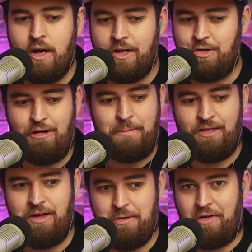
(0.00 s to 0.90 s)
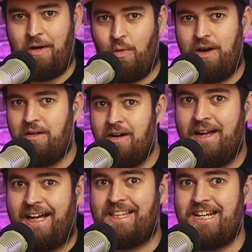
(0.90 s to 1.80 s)
Yo al principio recuerdo
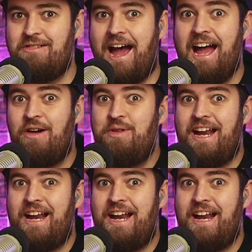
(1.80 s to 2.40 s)
que tenía una,